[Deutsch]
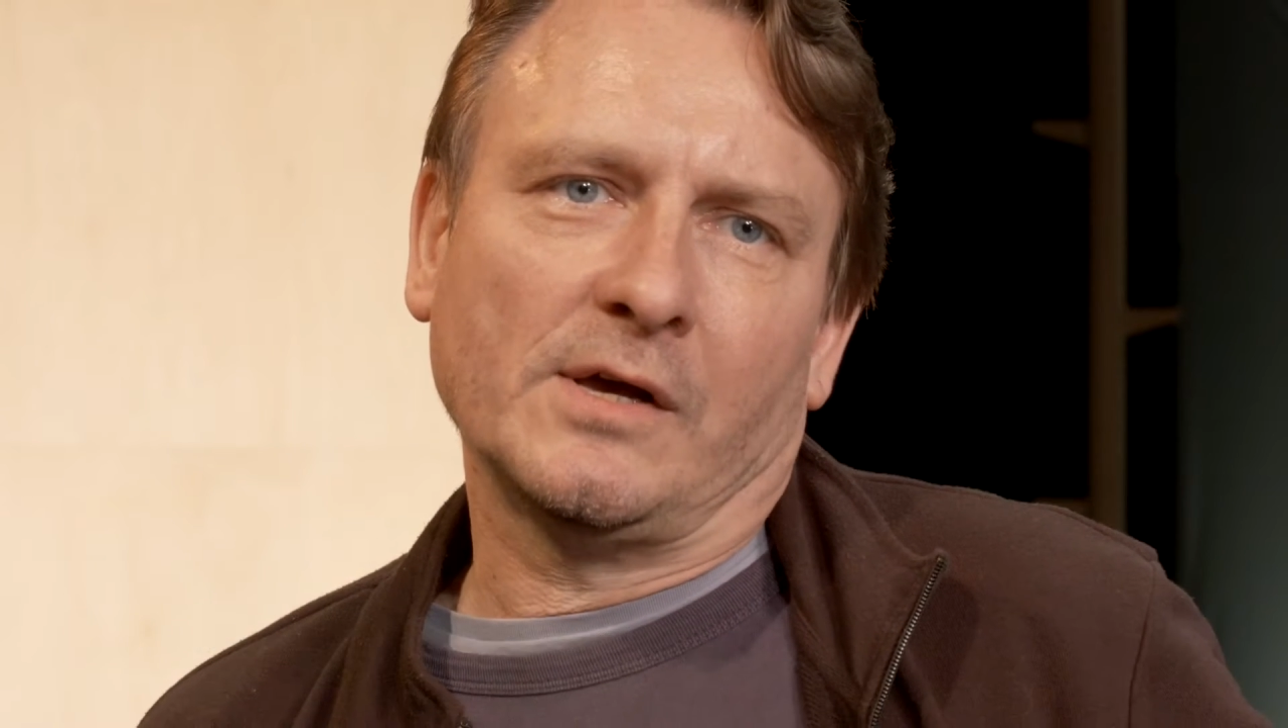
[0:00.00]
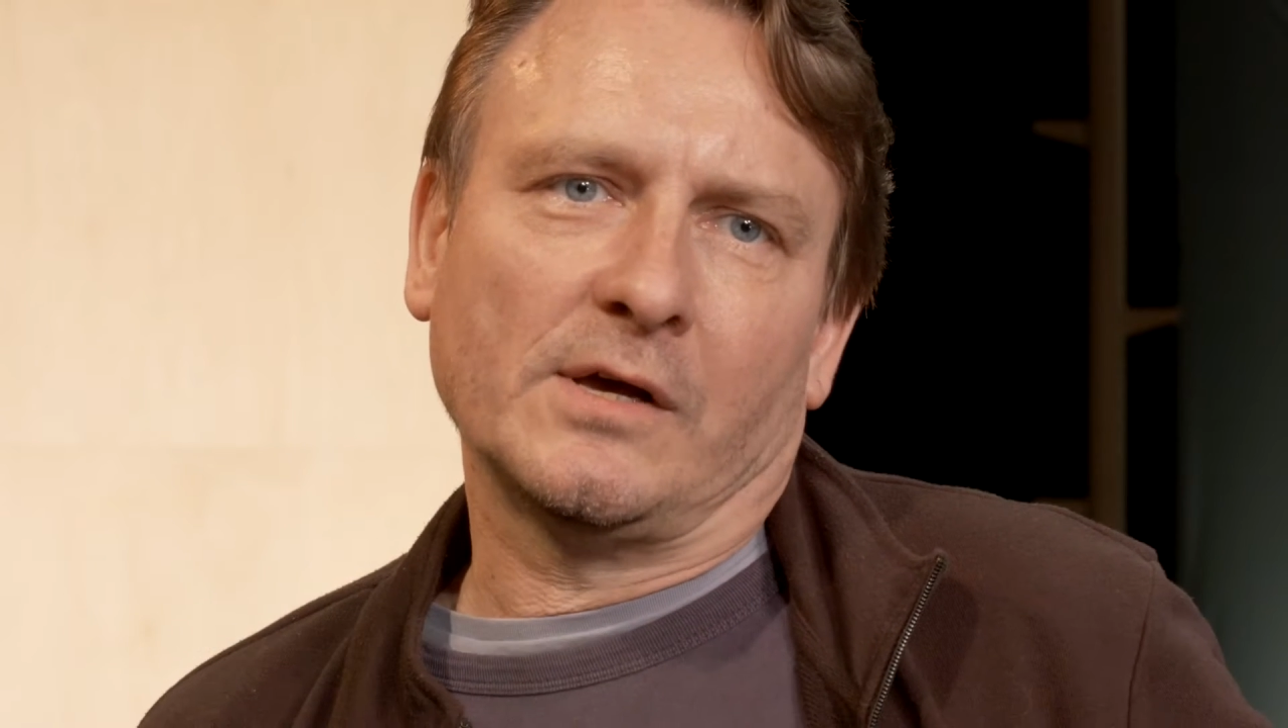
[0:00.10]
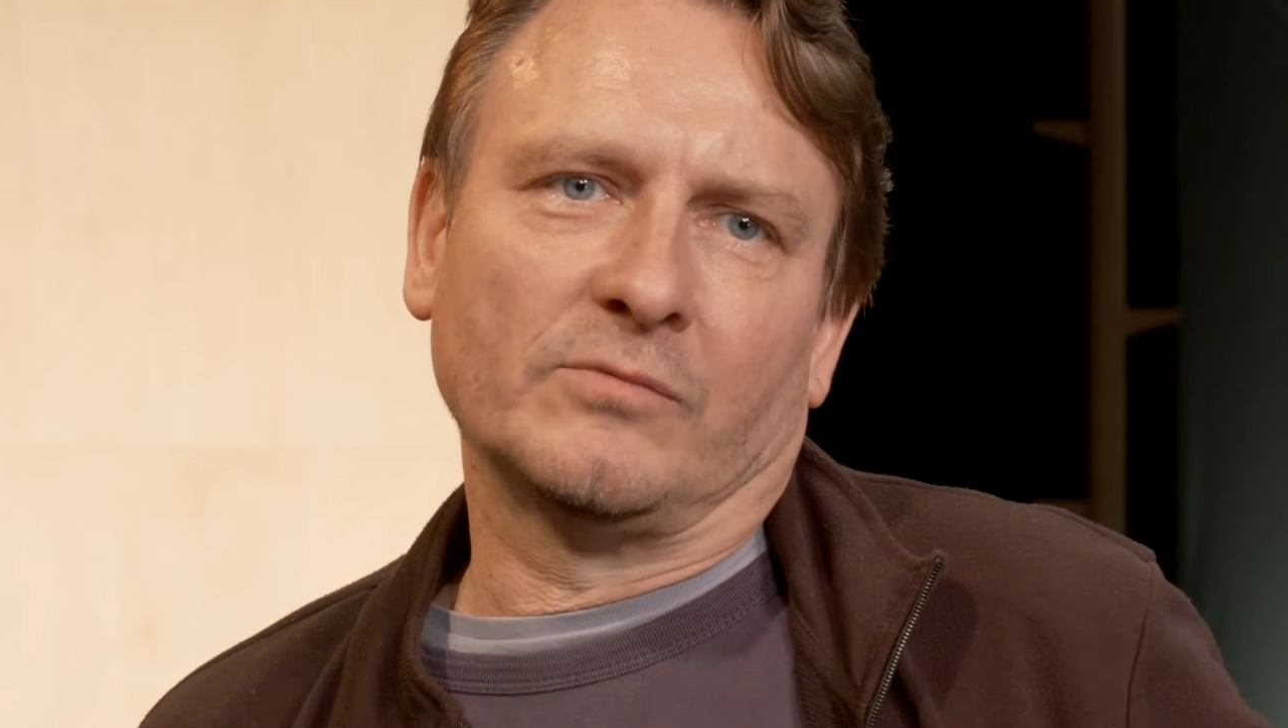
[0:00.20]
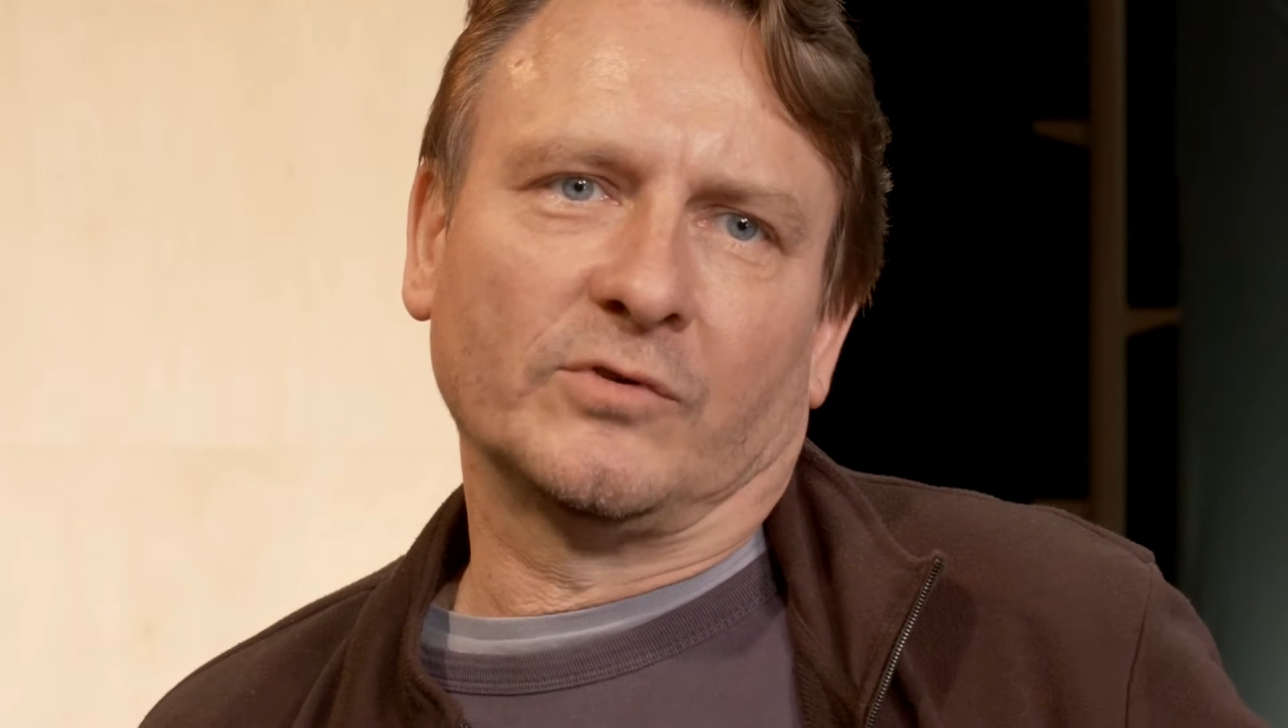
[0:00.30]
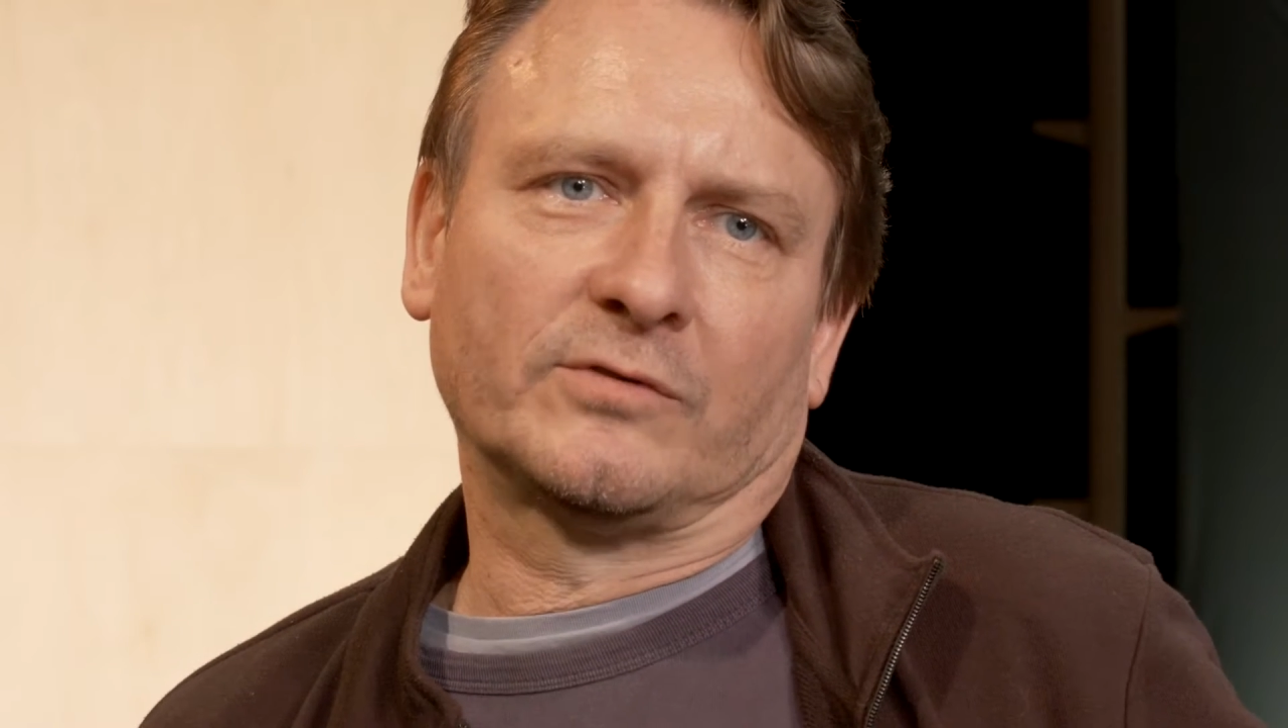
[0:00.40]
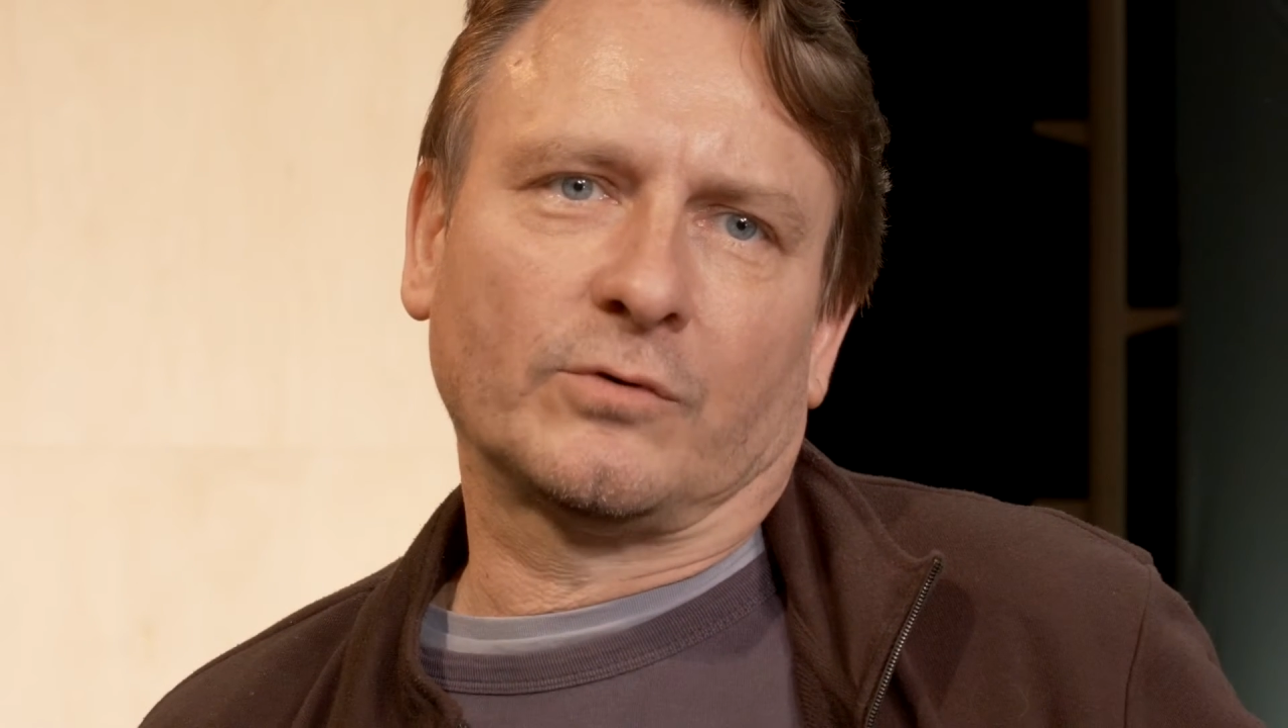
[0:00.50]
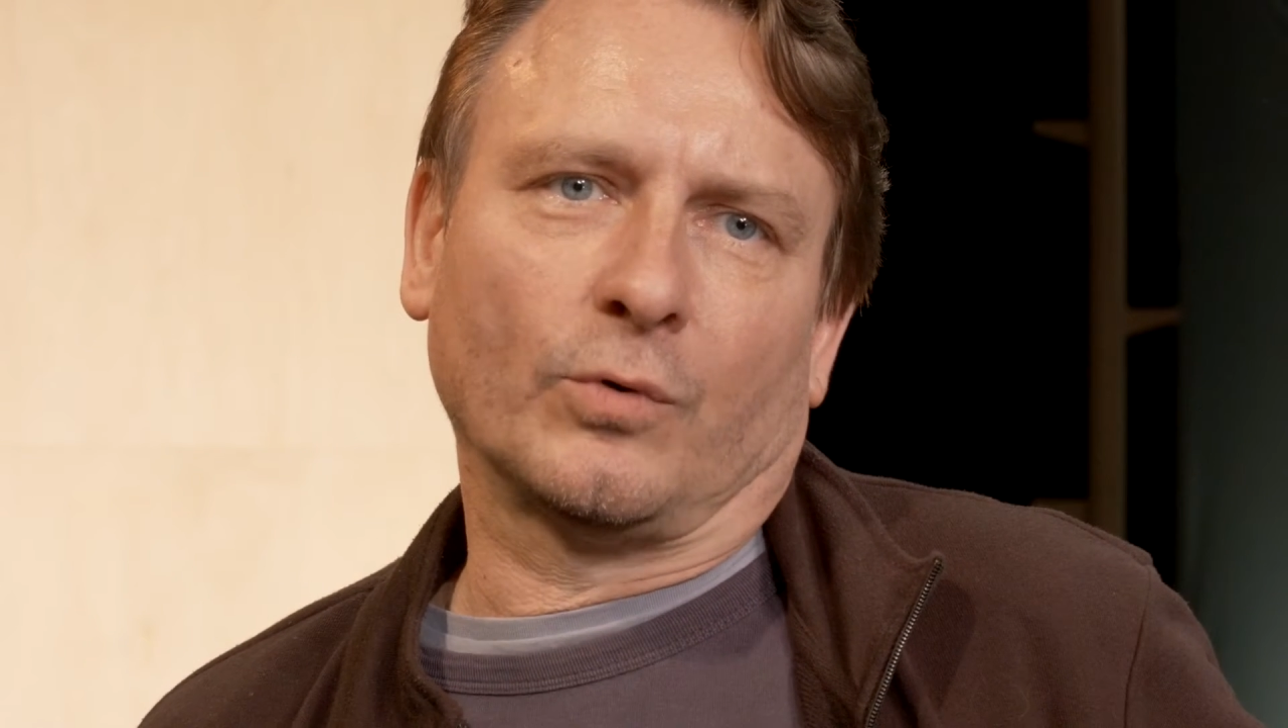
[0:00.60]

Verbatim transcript: haben wir uns